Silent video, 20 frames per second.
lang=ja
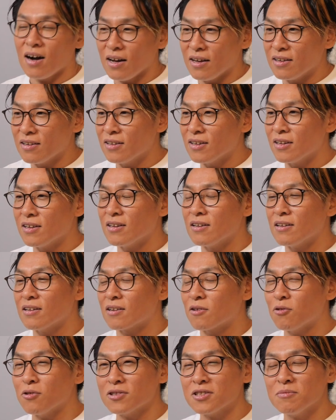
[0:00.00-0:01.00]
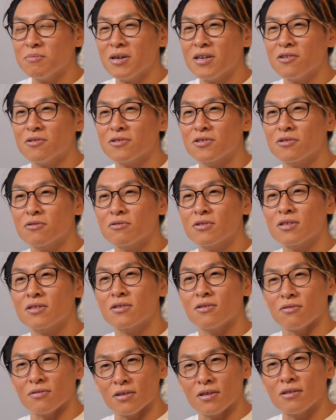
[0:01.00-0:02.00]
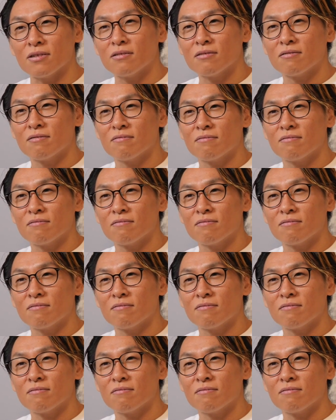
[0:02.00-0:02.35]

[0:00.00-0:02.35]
はい。えー、小島よしおですよね。